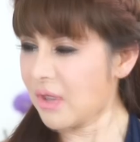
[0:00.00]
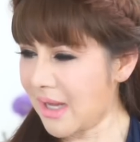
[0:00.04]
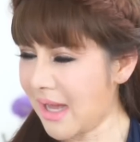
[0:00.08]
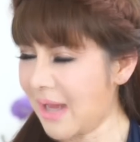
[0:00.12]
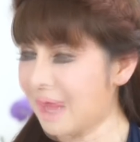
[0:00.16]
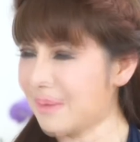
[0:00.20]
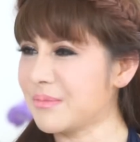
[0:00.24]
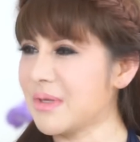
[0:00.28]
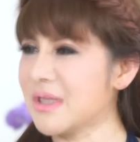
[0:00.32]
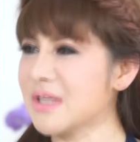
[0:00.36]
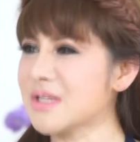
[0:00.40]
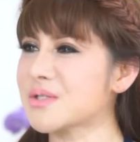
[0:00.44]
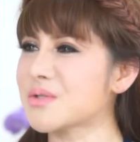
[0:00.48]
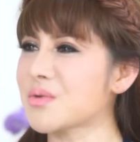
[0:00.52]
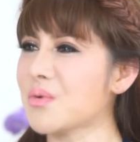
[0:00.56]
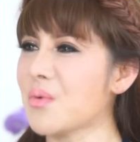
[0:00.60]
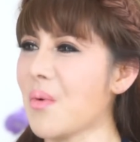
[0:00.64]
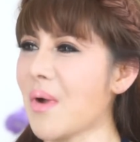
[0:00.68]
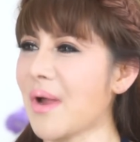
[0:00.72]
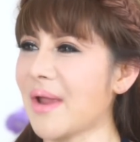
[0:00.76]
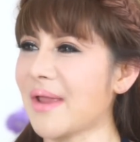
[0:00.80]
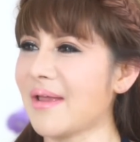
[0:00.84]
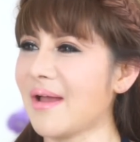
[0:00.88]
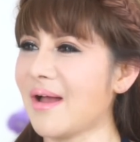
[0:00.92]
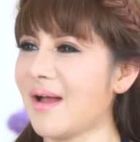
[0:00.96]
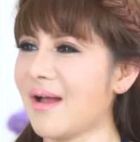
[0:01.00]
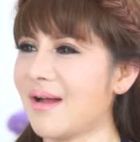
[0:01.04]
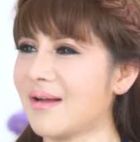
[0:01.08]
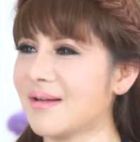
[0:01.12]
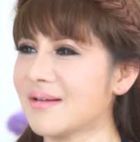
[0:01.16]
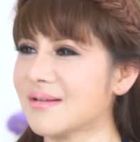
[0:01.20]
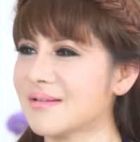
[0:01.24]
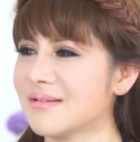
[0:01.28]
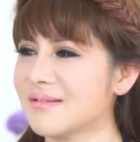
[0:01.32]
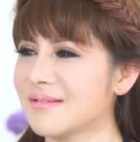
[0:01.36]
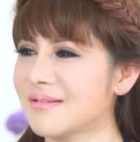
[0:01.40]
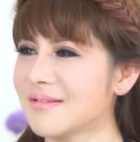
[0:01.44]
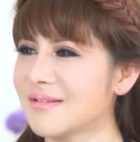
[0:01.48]
ยคำนี้สวยอะ่ะ
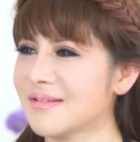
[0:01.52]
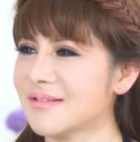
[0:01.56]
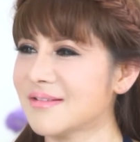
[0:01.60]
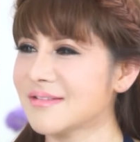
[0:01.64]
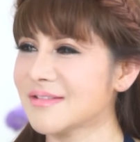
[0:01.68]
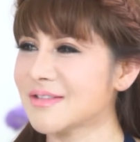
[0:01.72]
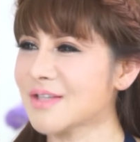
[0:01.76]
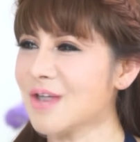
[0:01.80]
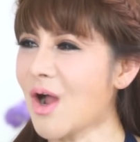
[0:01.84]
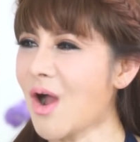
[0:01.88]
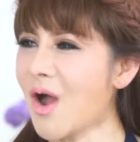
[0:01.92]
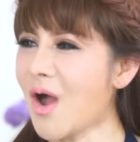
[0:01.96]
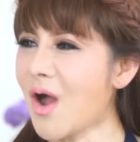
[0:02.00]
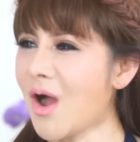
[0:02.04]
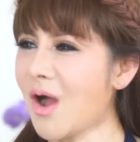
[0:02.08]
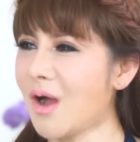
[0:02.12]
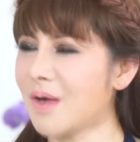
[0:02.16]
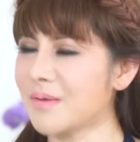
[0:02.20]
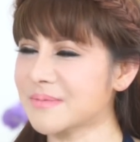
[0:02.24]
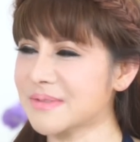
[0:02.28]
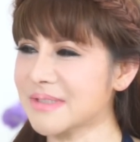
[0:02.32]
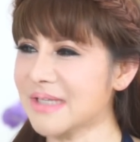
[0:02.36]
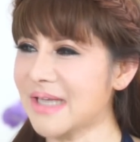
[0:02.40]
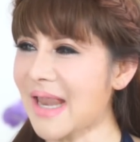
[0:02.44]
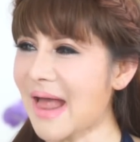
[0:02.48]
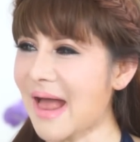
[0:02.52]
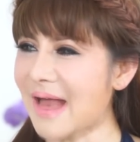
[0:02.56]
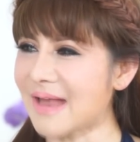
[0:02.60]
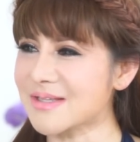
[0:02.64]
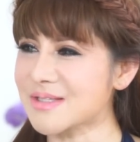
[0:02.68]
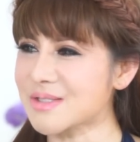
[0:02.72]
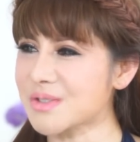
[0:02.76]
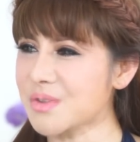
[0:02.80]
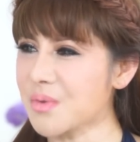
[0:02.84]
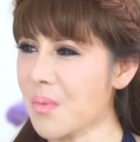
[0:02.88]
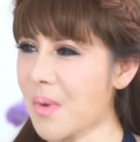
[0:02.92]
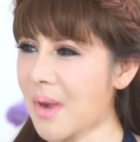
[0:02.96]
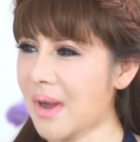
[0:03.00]
ชอบฉลาด
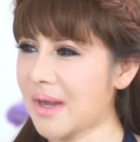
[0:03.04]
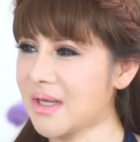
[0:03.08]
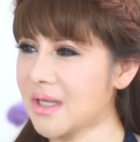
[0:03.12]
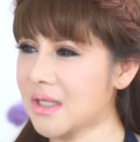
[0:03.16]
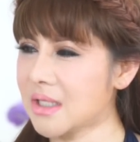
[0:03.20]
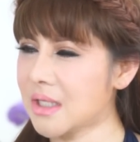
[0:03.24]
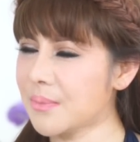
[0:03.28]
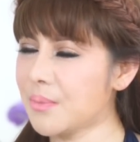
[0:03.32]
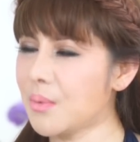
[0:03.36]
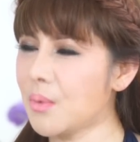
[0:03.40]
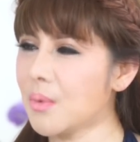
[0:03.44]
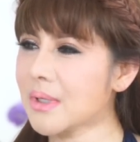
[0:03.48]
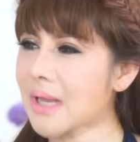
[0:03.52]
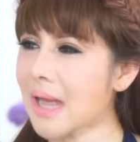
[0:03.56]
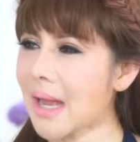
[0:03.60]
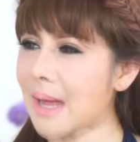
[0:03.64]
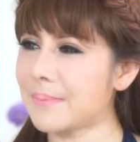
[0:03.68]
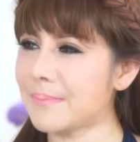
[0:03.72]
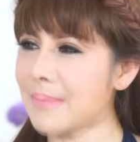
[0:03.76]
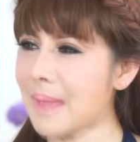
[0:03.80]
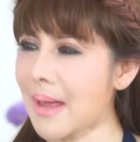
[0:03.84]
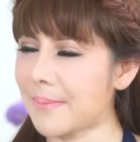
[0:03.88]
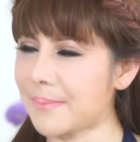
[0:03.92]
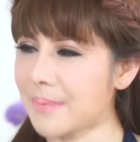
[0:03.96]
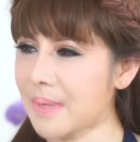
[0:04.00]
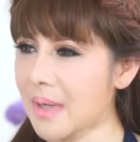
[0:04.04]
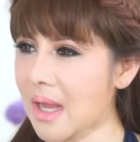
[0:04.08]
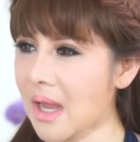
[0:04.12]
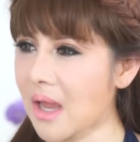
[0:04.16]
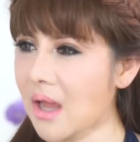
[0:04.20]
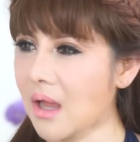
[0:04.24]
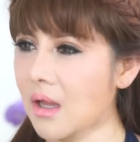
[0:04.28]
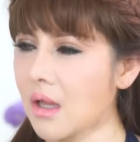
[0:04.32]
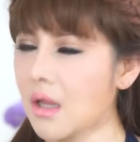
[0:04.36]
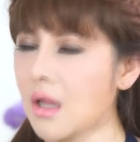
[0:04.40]
สวยเนี่ยที่พูดคำแบบนี้